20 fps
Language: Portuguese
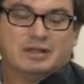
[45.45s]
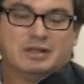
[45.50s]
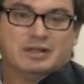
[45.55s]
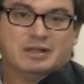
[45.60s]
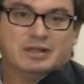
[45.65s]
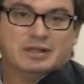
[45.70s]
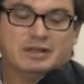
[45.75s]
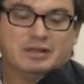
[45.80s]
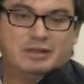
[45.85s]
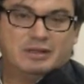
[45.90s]

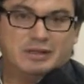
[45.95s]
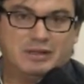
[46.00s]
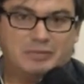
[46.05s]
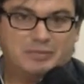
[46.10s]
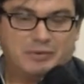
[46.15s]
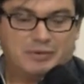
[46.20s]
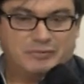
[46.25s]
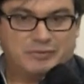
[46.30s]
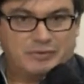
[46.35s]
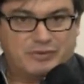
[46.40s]
E
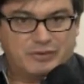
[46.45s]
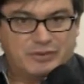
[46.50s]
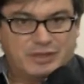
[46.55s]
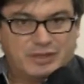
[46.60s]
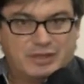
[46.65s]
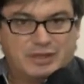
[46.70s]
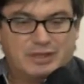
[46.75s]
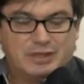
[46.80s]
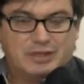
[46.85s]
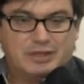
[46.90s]
dizer para
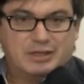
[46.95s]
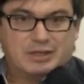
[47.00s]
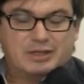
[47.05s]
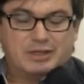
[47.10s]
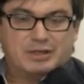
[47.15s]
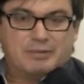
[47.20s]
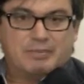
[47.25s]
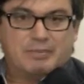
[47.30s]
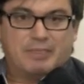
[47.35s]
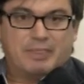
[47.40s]
você
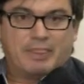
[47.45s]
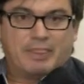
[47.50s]
que